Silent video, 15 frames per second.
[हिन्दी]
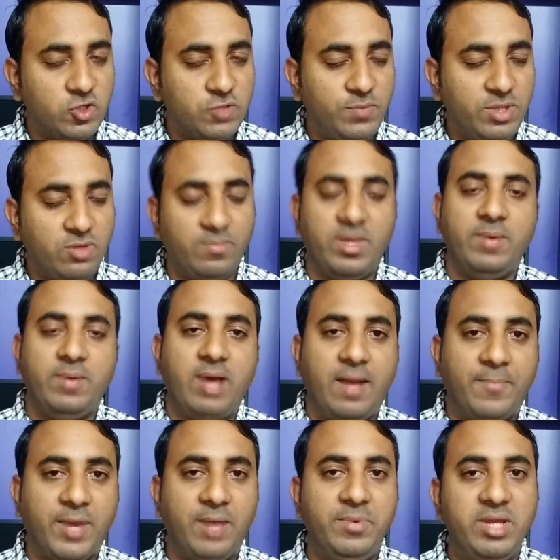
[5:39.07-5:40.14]
कुछ भी तो मैं भी
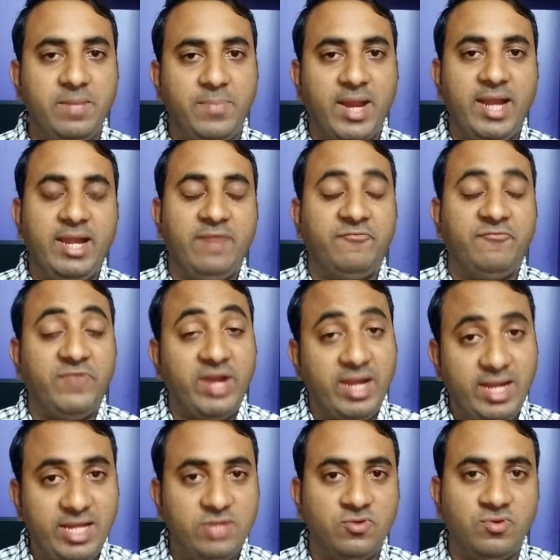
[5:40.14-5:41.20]
आपका भी रिप्लाई
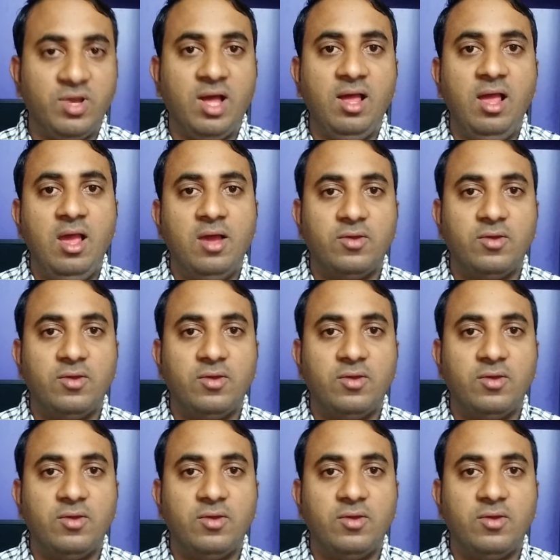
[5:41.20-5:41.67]
डेफिनेटली दूंगा